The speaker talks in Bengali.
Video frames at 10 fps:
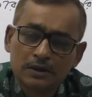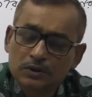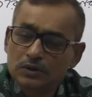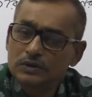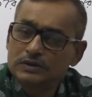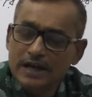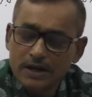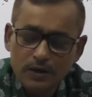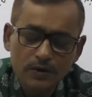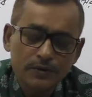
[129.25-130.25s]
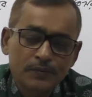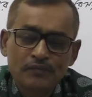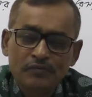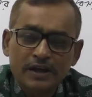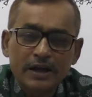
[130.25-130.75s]
তো যাই হোক
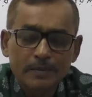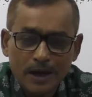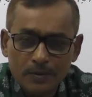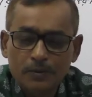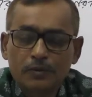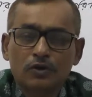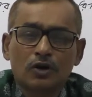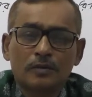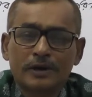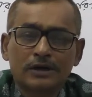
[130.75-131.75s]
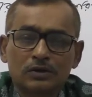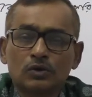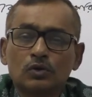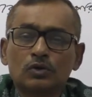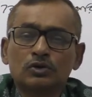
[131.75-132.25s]
এই মাহবুবুর রহমান
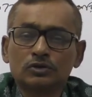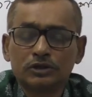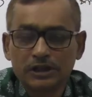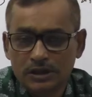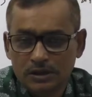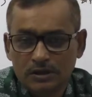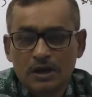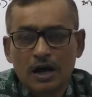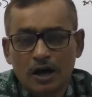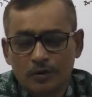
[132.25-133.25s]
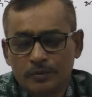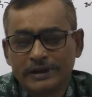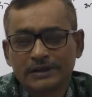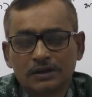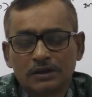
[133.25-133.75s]
রুকুন উদ্দিন আহমদ